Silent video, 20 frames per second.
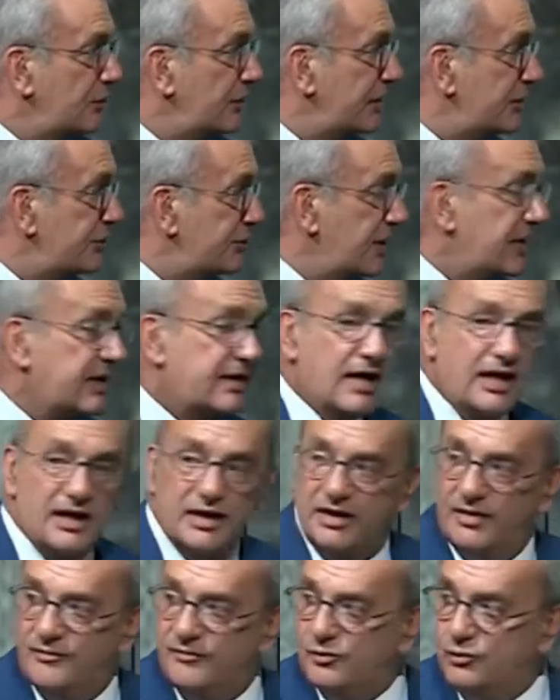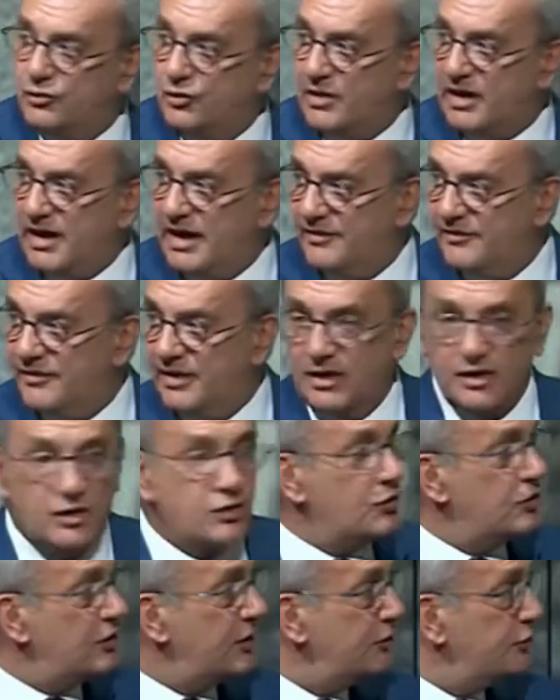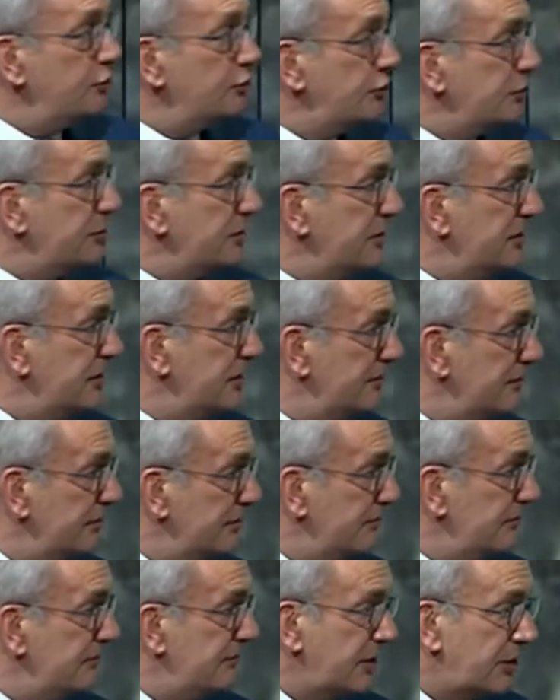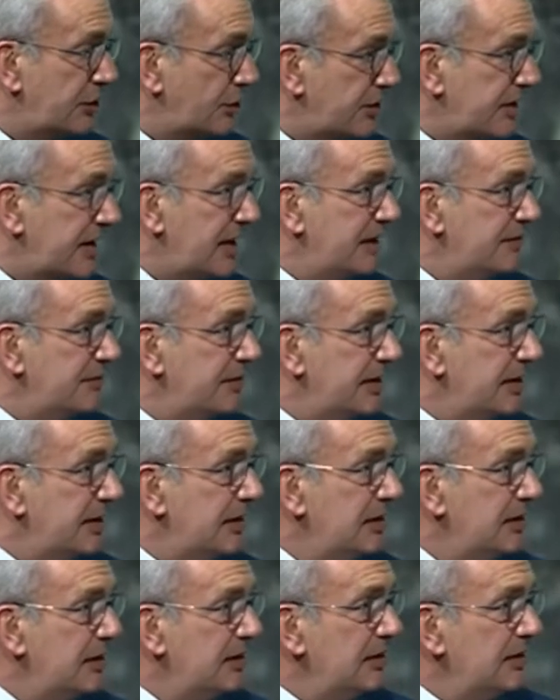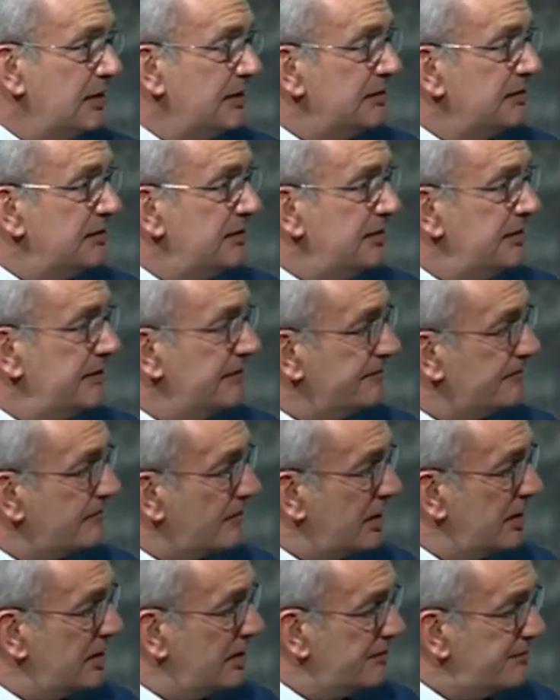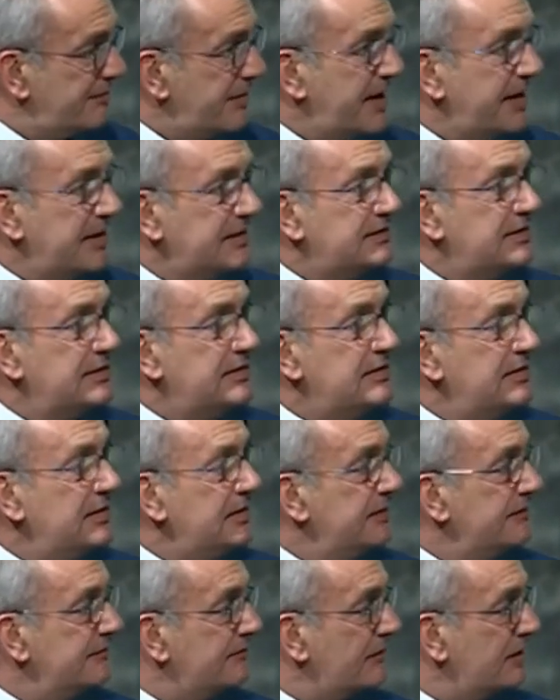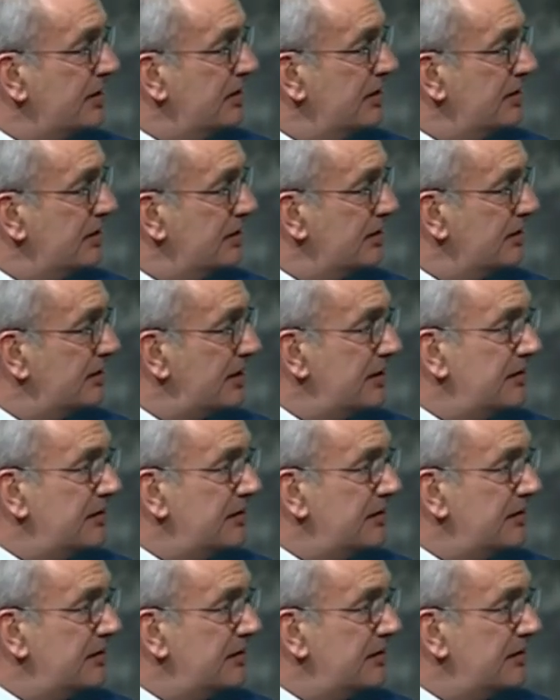una ricerca anche fotografica con l'aiuto di microcamere di eh, parti di eh,